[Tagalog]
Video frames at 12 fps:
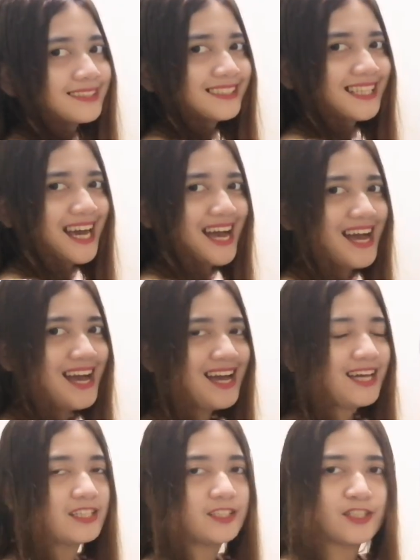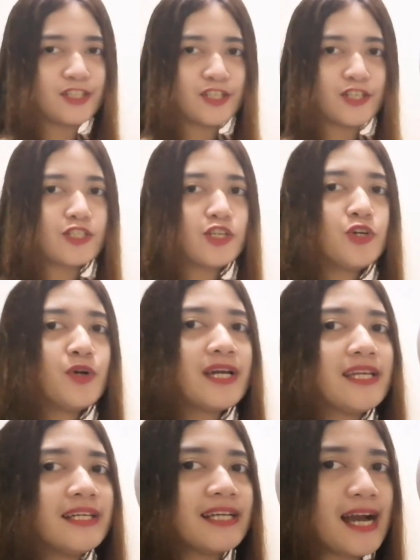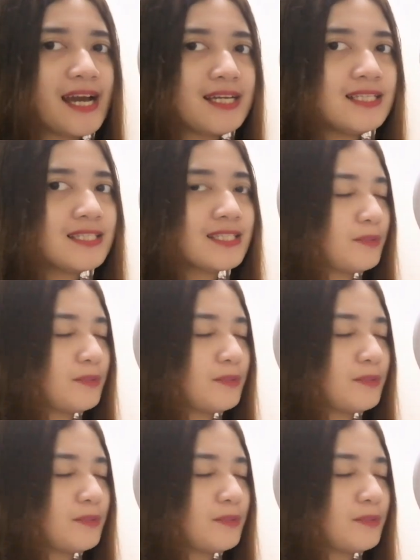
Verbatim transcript: Yan. So, ayan na guys.